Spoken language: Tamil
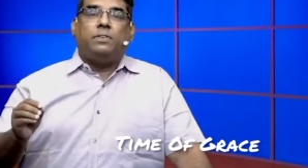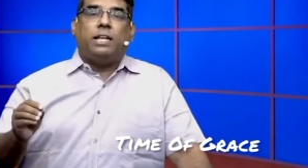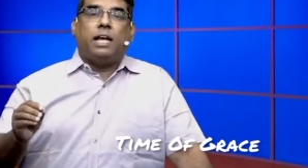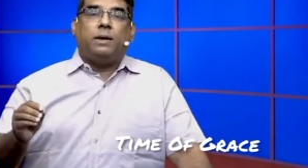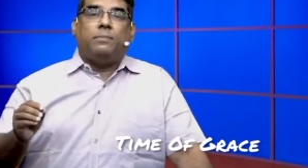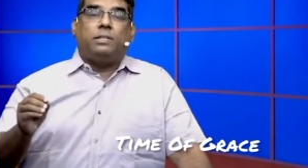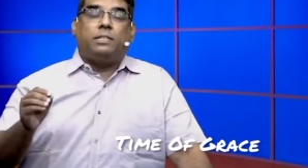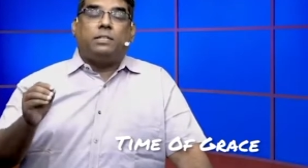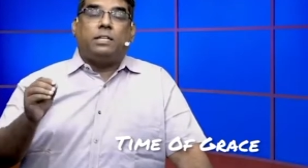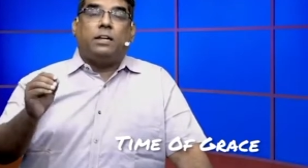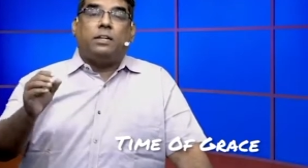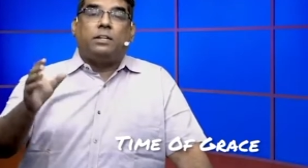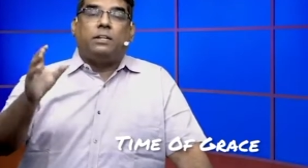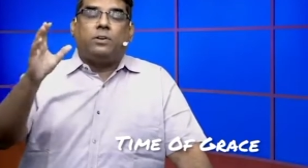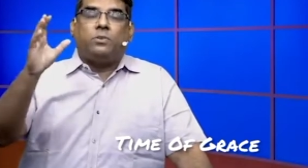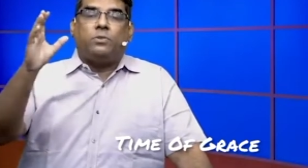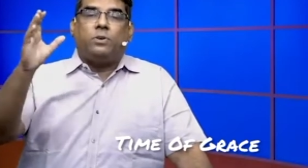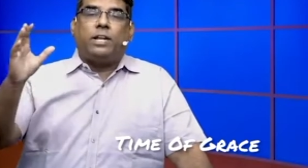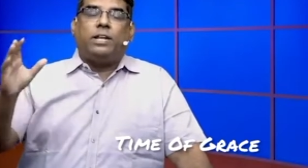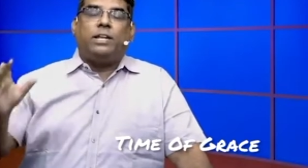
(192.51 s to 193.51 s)
விடாமல்
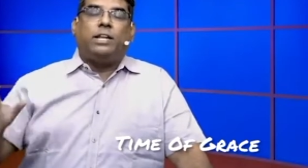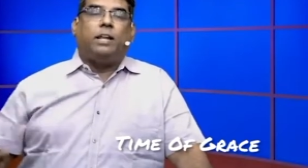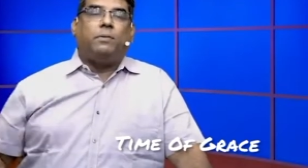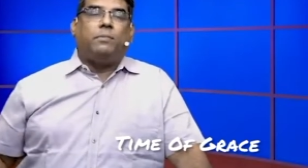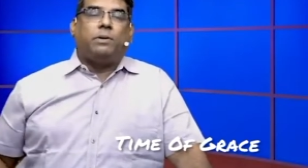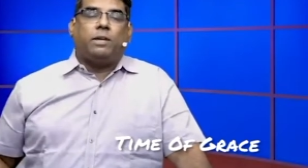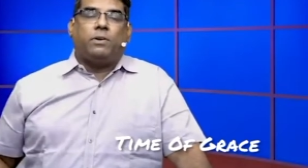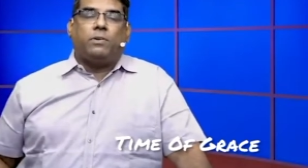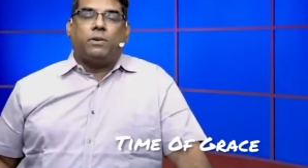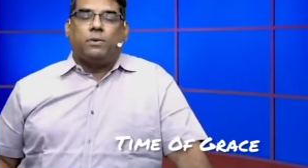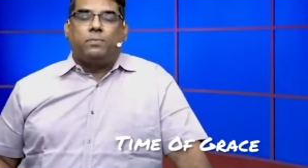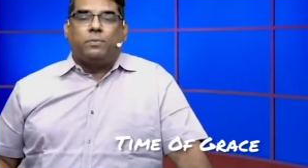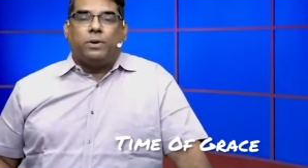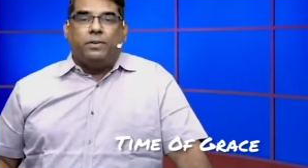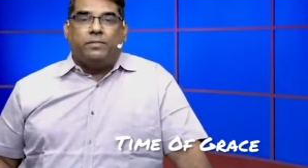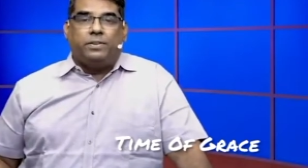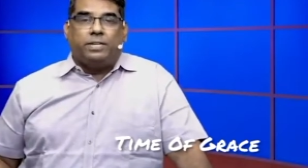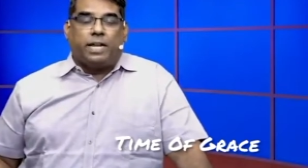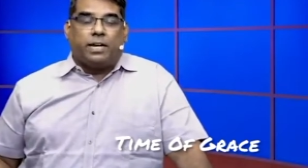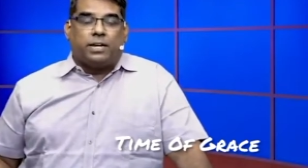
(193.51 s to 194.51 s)
தடுக்கக்கூடிய நிலைமைக்கு அவர்கள்
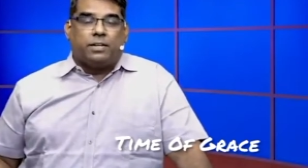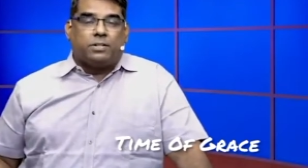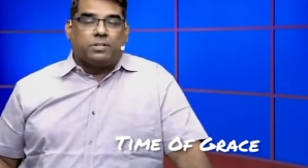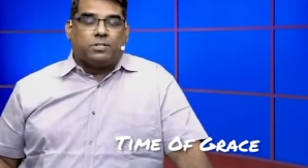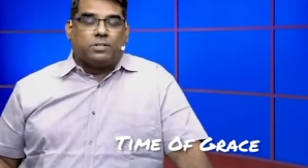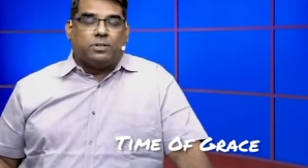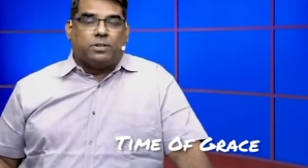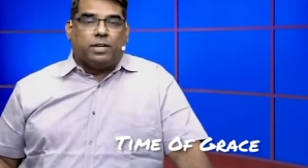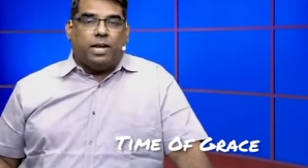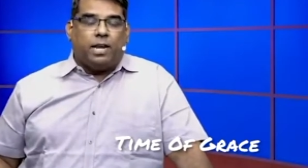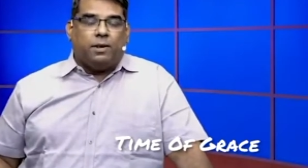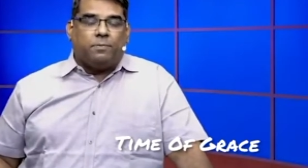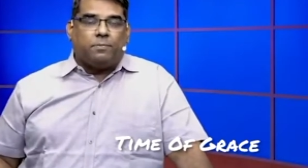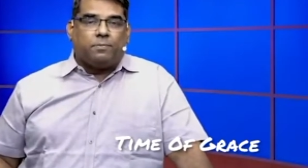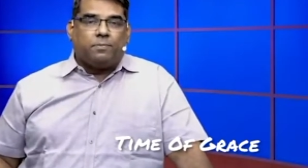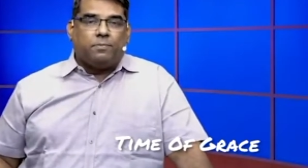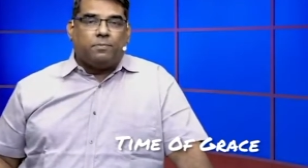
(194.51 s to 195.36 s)
போய்விட்டார்கள் என்று சொன்னால்